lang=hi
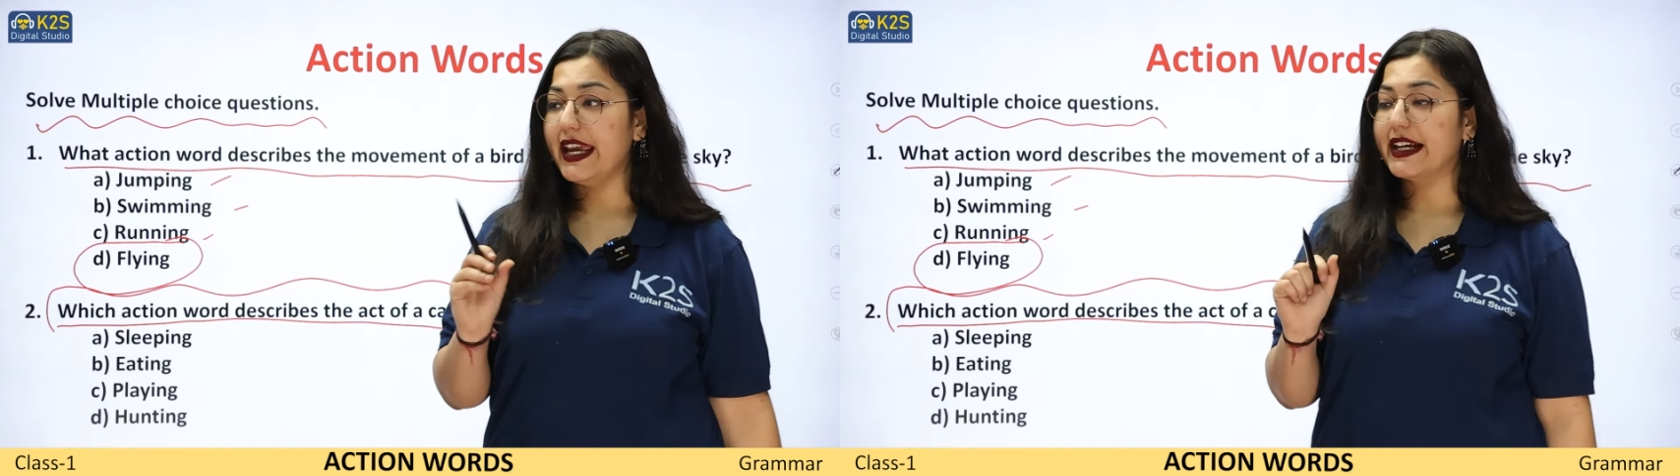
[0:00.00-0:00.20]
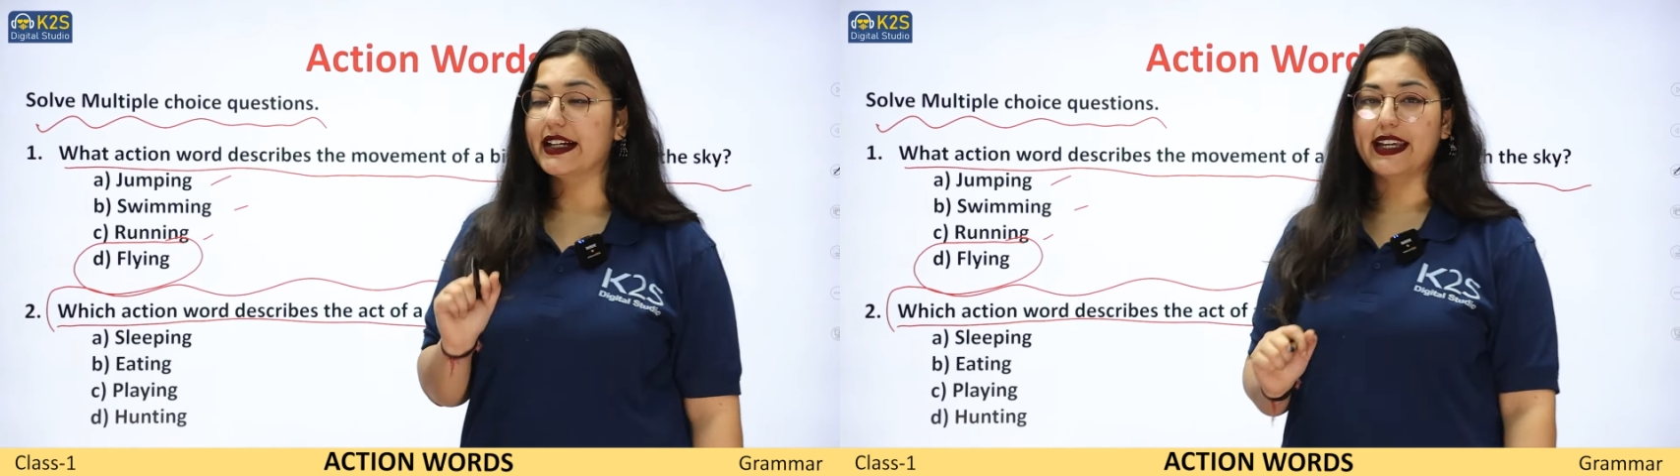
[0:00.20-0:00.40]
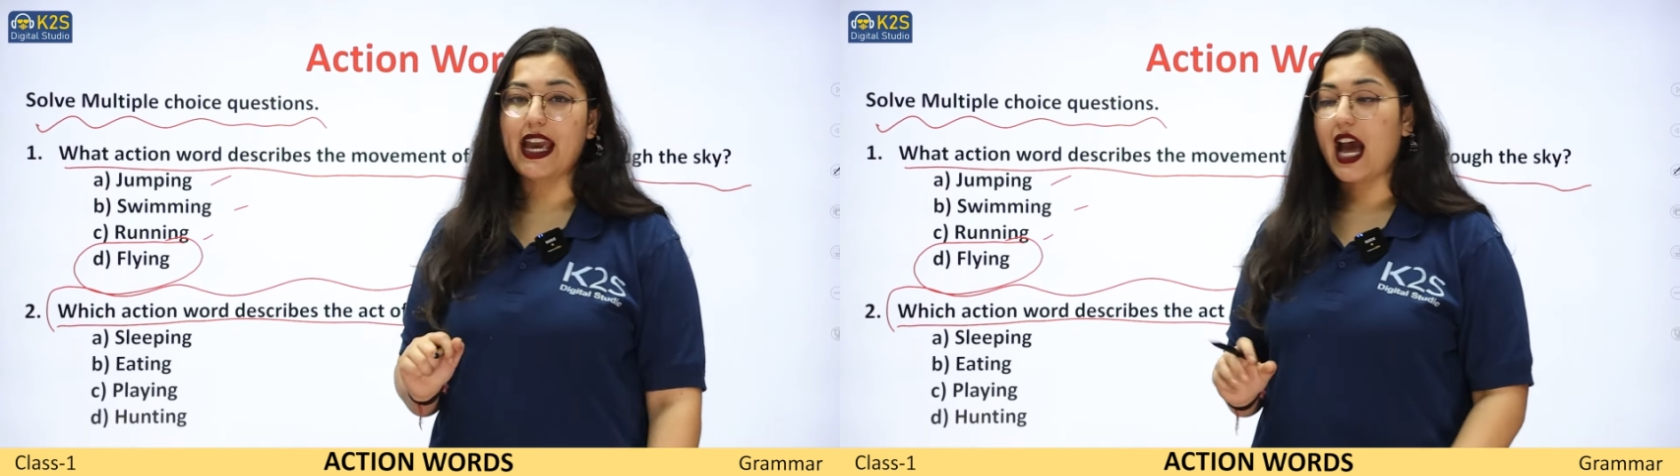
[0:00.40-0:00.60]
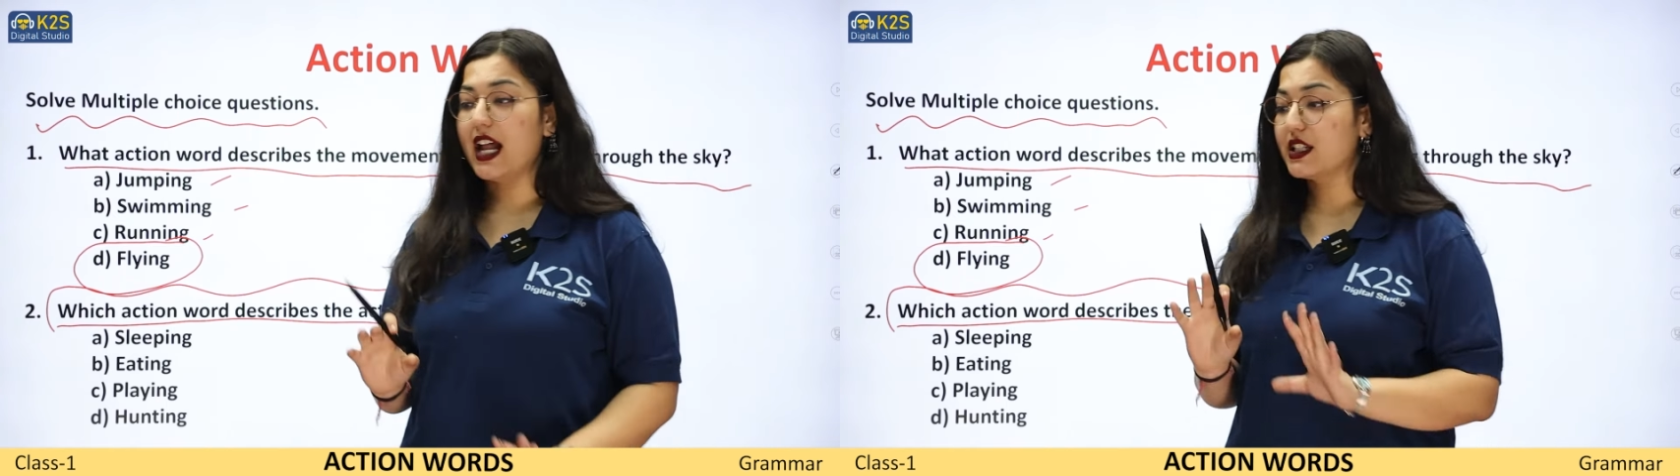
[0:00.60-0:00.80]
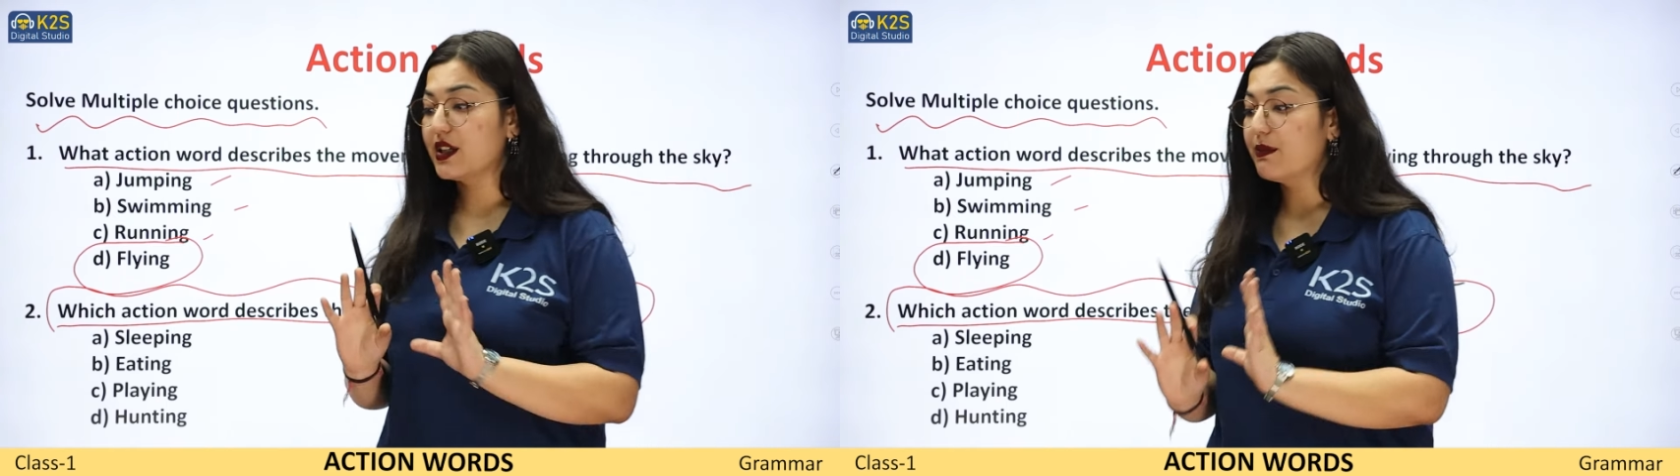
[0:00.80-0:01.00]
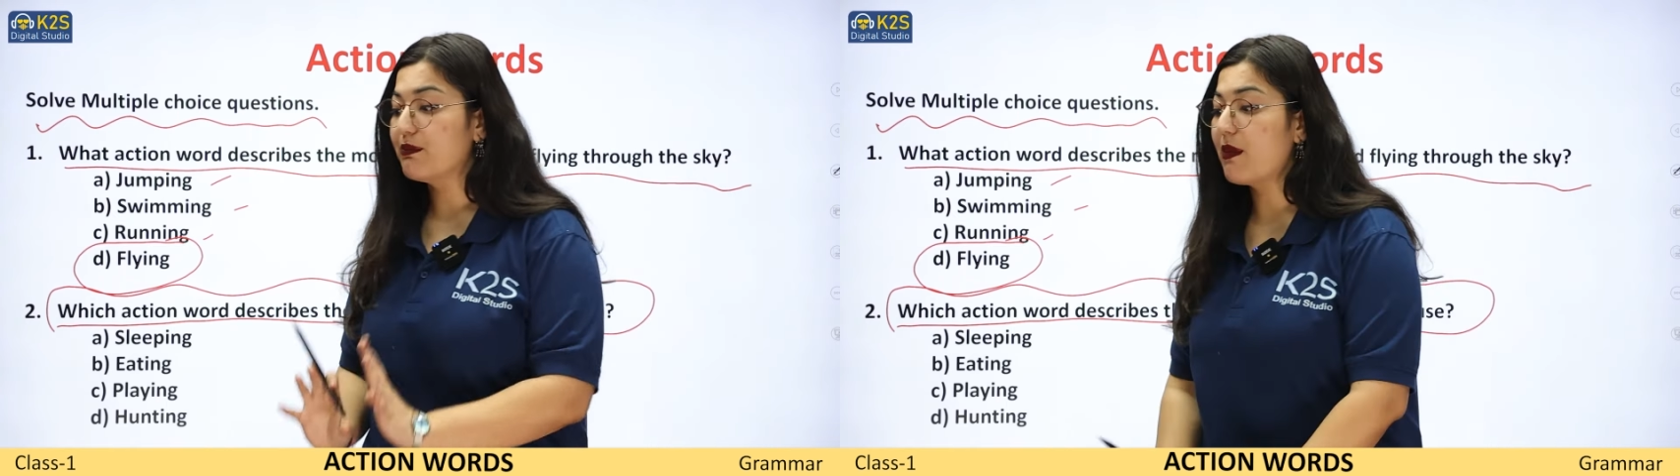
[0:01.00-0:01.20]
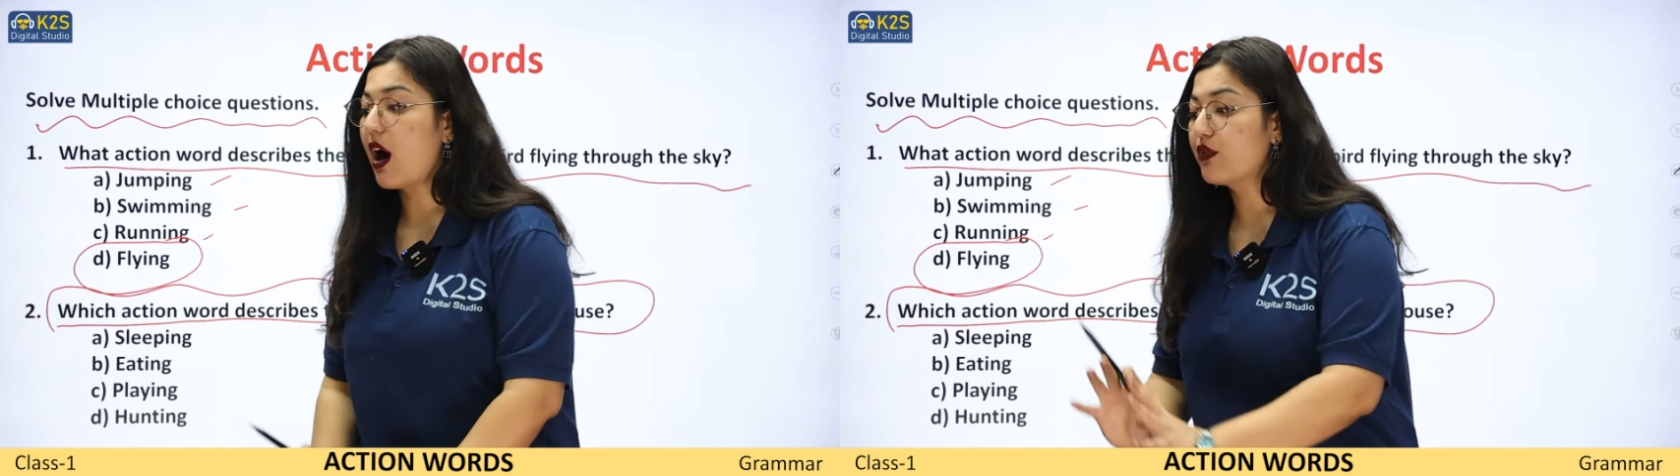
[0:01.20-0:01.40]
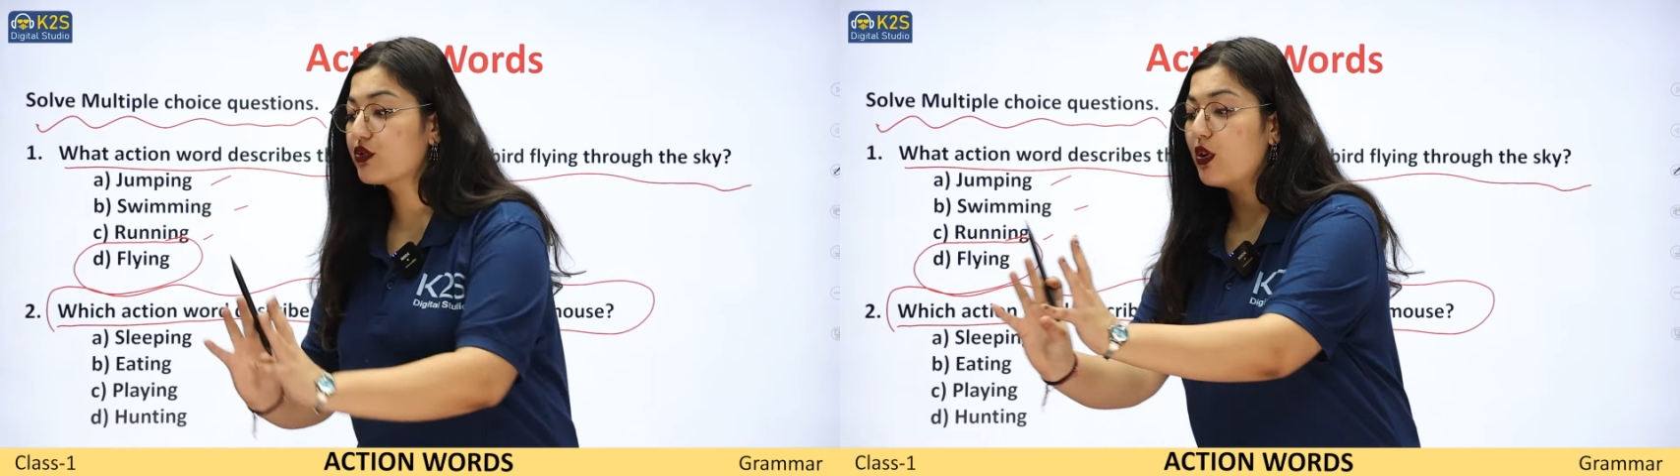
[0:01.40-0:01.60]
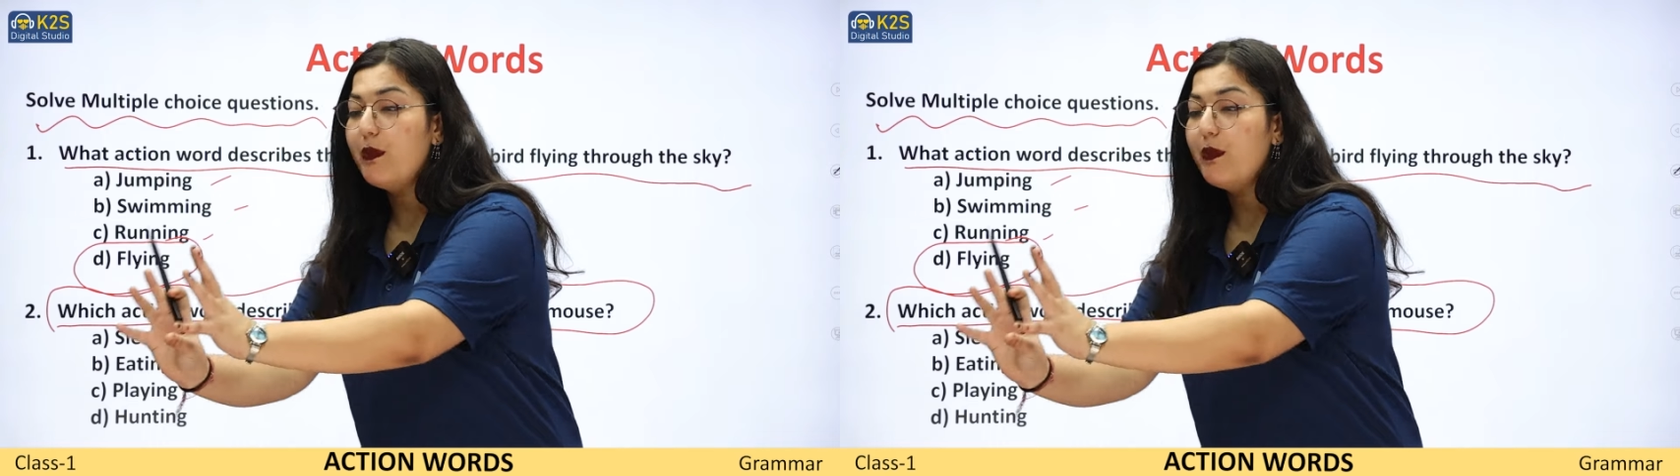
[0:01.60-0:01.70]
एक कैट माउस